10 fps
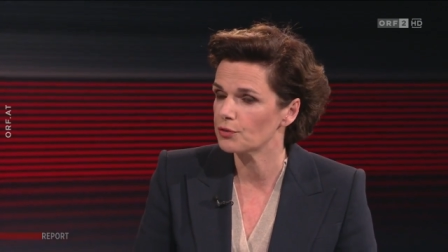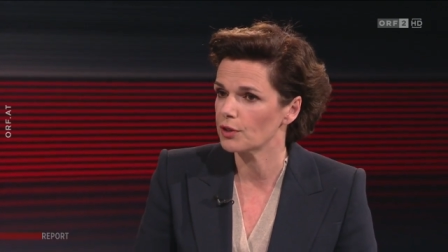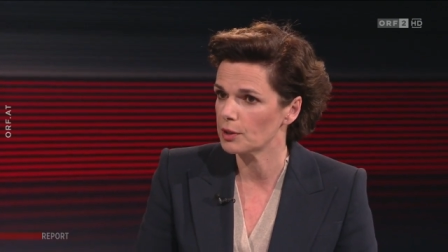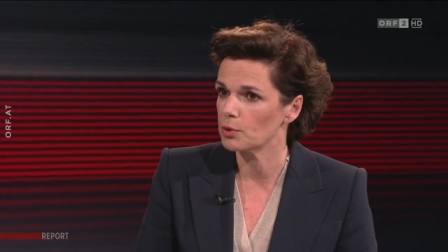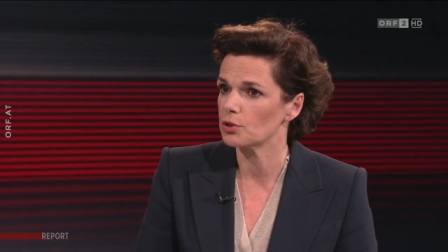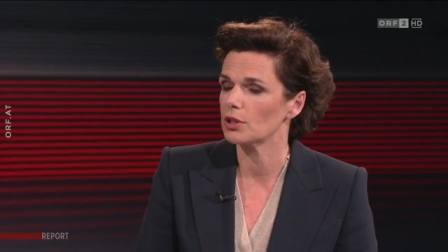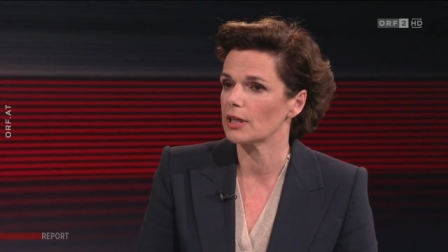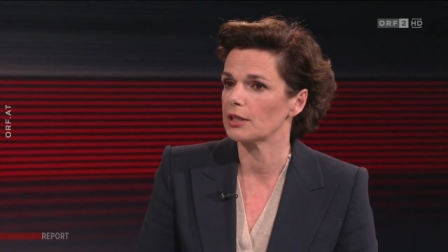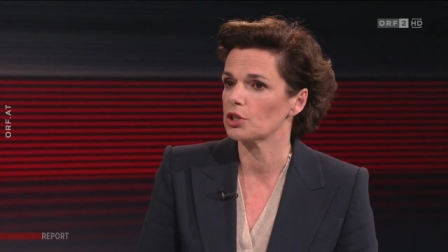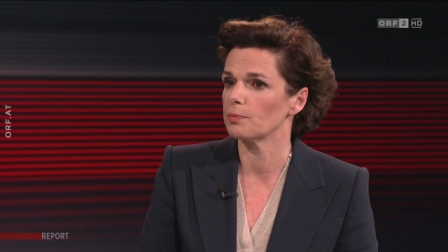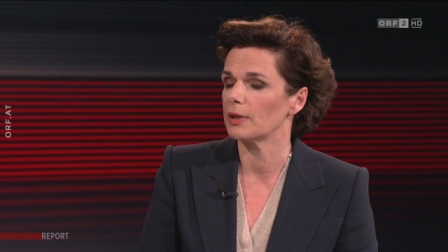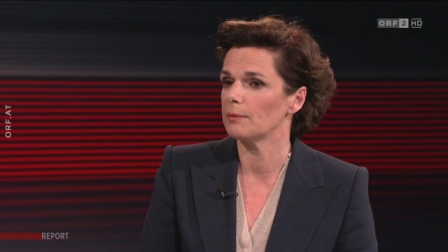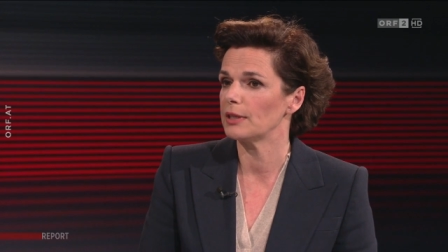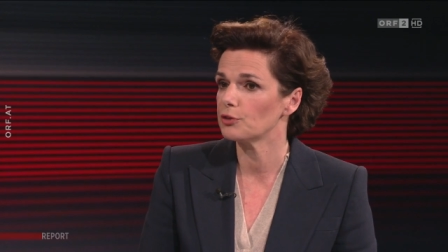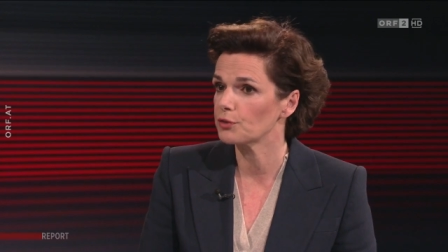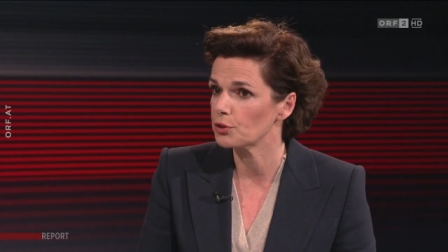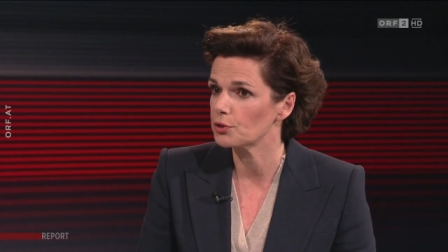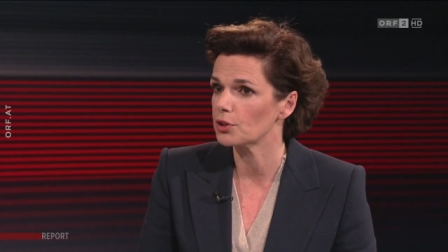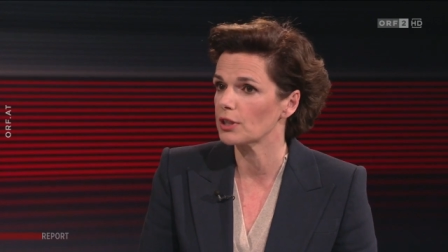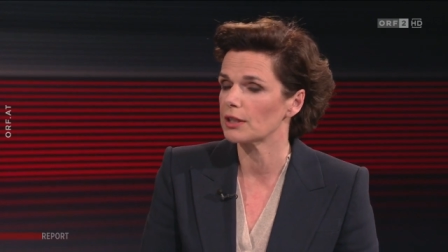vor dem österreichischen Parlament, vor der
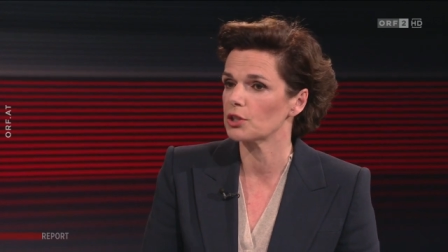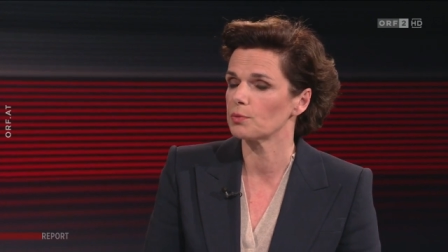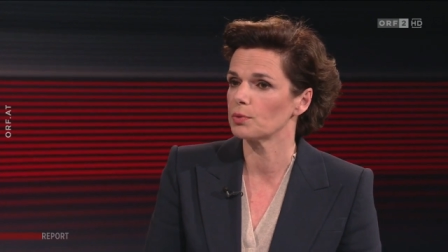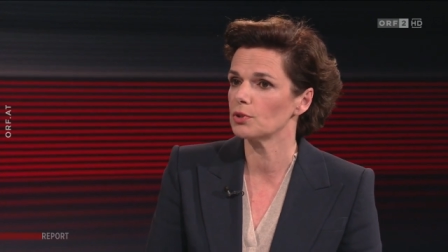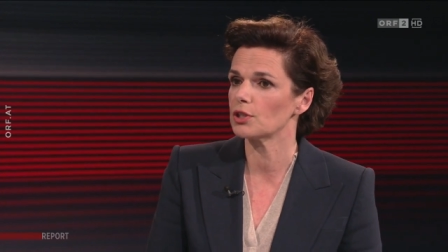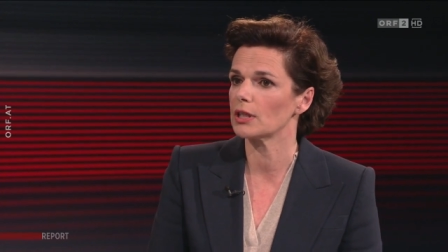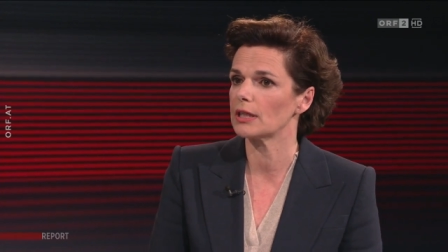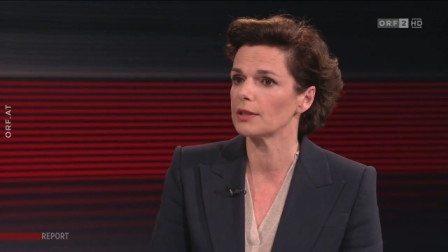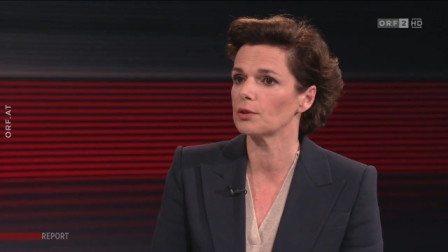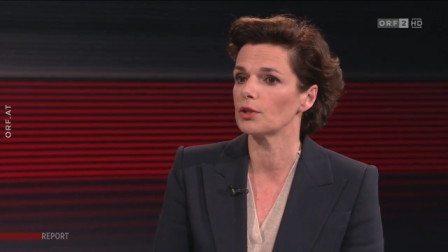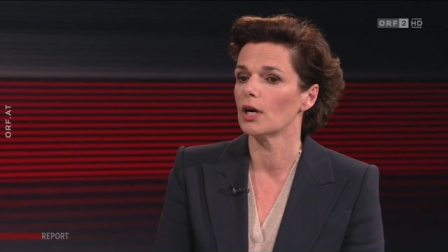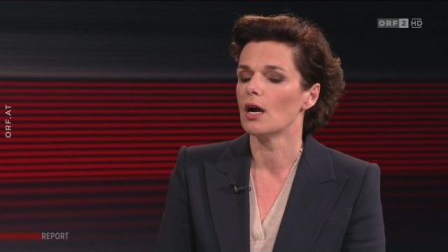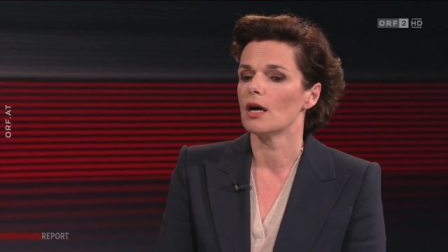österreichischen Bundesregierung,